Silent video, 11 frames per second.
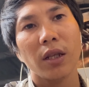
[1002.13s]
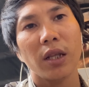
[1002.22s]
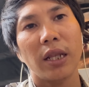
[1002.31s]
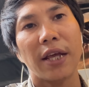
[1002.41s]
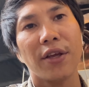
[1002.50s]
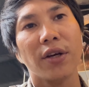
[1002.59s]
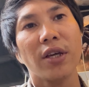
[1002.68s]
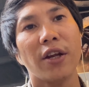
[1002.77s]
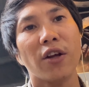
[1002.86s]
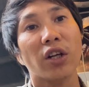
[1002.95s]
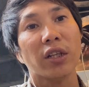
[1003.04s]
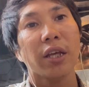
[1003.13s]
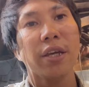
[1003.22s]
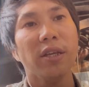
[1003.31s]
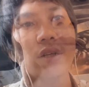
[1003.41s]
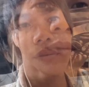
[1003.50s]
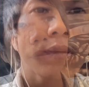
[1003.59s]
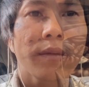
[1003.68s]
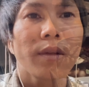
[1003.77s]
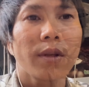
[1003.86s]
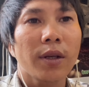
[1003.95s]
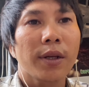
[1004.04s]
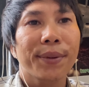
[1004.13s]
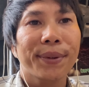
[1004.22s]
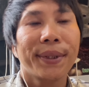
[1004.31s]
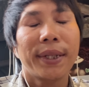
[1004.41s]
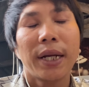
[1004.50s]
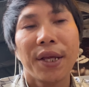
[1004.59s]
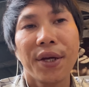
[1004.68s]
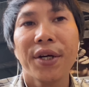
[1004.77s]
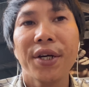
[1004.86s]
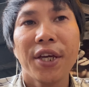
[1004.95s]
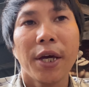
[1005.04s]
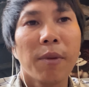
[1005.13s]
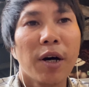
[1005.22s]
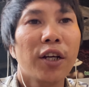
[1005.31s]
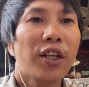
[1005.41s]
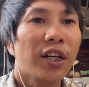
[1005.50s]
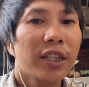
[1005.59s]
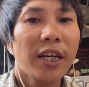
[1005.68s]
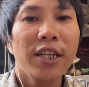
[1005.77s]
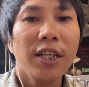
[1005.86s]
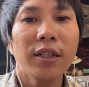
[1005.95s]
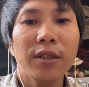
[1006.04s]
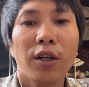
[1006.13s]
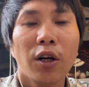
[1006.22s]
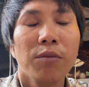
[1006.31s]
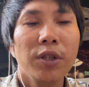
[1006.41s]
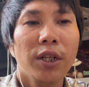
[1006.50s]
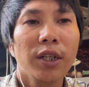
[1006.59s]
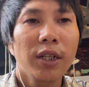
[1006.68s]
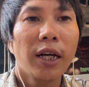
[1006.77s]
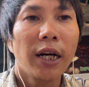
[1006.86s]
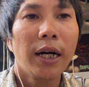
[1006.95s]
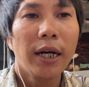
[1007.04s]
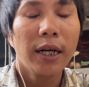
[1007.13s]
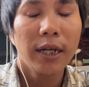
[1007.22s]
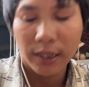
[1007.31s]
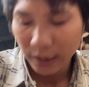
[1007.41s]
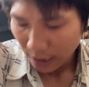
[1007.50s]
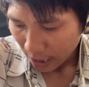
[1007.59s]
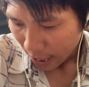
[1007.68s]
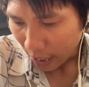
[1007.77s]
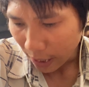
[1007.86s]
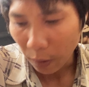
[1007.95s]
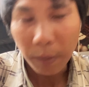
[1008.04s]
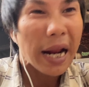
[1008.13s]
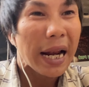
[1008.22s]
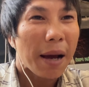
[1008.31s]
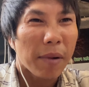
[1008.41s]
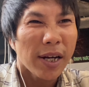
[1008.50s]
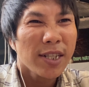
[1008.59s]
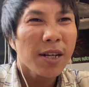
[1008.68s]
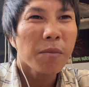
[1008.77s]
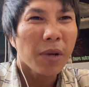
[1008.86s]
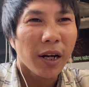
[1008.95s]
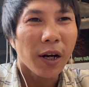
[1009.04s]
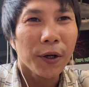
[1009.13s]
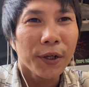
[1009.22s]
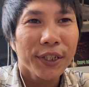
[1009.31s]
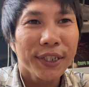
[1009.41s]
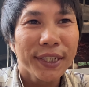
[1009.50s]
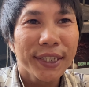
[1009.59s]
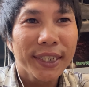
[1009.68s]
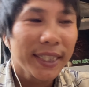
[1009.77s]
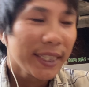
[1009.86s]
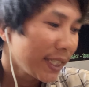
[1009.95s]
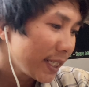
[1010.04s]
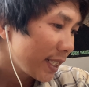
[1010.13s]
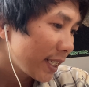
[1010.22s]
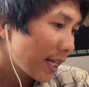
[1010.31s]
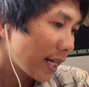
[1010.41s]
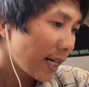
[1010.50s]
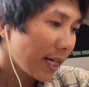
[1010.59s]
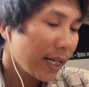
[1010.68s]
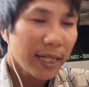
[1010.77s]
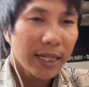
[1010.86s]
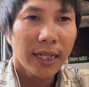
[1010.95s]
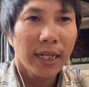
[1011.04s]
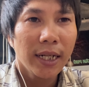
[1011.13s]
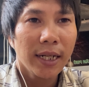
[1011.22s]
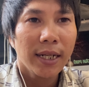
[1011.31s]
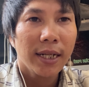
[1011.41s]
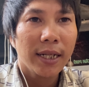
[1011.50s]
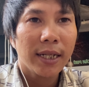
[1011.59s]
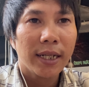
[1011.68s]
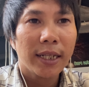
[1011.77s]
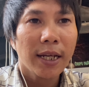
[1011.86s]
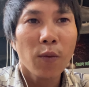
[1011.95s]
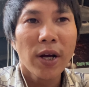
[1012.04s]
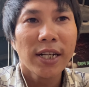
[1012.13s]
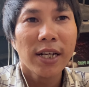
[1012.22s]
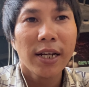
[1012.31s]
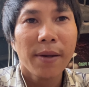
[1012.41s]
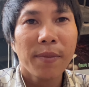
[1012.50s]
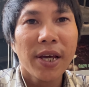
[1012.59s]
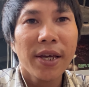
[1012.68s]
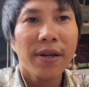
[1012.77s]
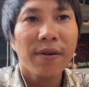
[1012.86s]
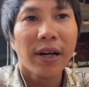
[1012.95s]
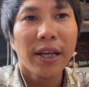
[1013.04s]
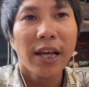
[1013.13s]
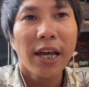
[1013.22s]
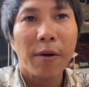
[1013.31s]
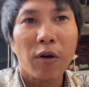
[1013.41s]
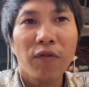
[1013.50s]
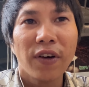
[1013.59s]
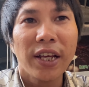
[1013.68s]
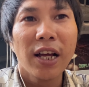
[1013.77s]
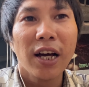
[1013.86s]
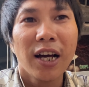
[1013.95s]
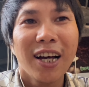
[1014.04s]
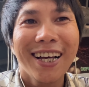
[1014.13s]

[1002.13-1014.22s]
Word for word: là những gì nó thực tế nhất là những cái gì mà nó thực tế nhất cũng như là em cũng đã làm hết sức mình rồi à, trong quá trình em đi như vậy là em cũng phải là